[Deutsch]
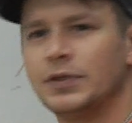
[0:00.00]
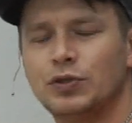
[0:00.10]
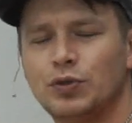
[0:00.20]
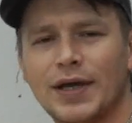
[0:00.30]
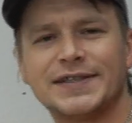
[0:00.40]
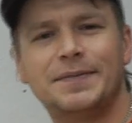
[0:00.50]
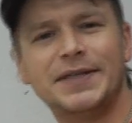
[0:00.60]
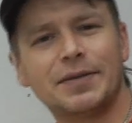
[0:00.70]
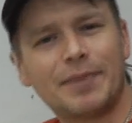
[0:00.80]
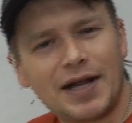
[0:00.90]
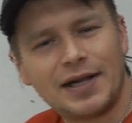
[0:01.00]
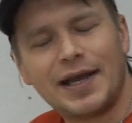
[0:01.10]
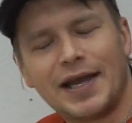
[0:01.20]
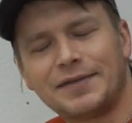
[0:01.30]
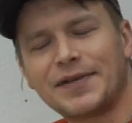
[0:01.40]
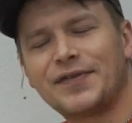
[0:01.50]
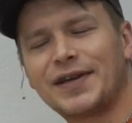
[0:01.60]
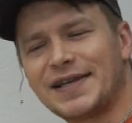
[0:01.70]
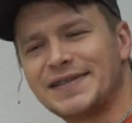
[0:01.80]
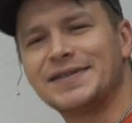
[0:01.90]
Du hast wieder mal etwas
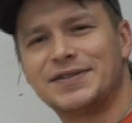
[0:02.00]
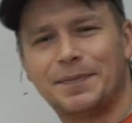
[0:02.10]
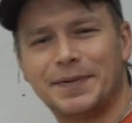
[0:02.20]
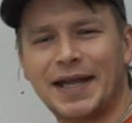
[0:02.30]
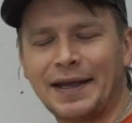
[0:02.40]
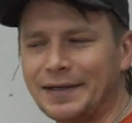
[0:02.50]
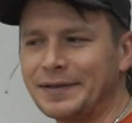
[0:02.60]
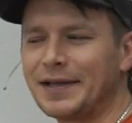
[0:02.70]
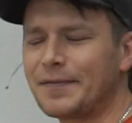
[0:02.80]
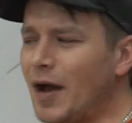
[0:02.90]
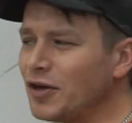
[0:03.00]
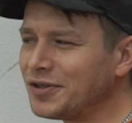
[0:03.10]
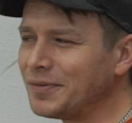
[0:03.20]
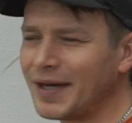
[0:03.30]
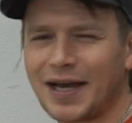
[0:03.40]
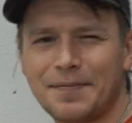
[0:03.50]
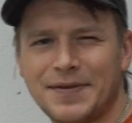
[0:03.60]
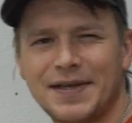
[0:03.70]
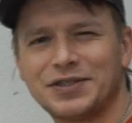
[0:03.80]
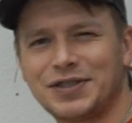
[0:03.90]
vergessen zu bedenken. Das war auch schon bei der
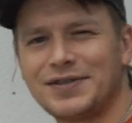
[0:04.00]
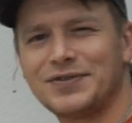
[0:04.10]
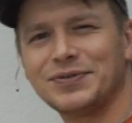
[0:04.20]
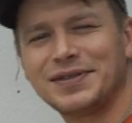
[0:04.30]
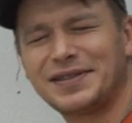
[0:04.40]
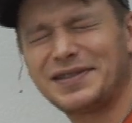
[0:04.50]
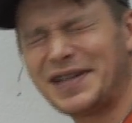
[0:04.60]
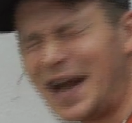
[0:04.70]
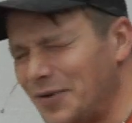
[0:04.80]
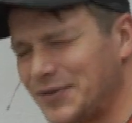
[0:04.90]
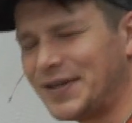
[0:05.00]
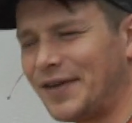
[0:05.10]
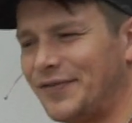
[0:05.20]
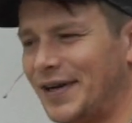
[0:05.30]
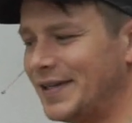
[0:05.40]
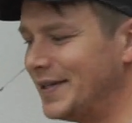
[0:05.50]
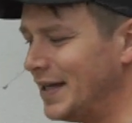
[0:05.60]
Kapsegenstation genauso der Fall.